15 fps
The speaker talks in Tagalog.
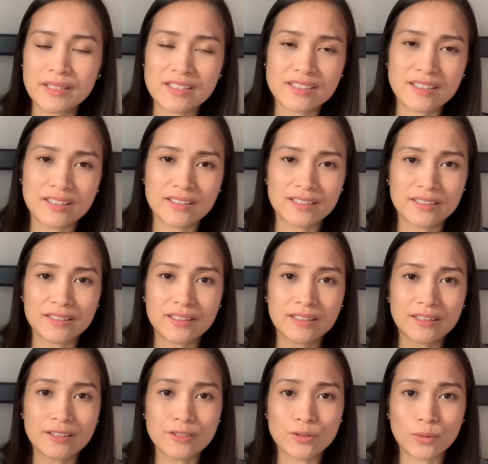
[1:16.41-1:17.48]
siya na
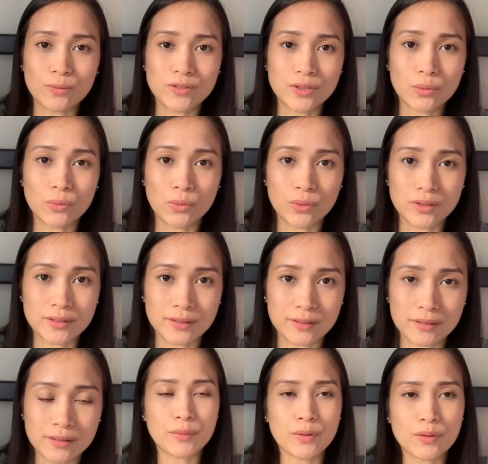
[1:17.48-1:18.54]
dinidissolve sa
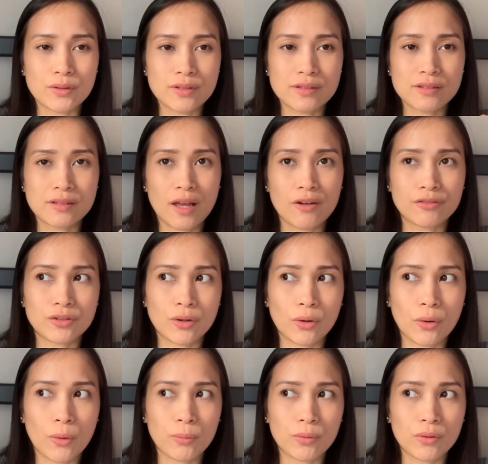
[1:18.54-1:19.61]
water. Tapos, after a
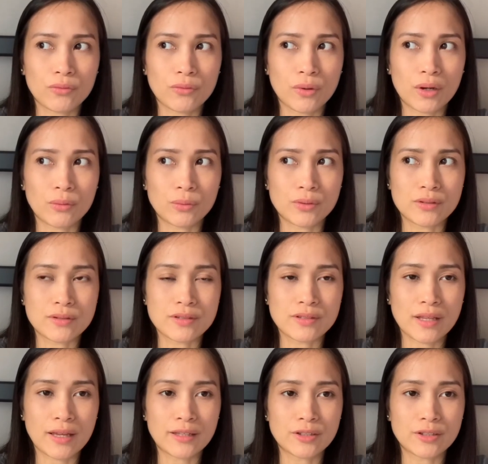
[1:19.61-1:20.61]
couple of hours, I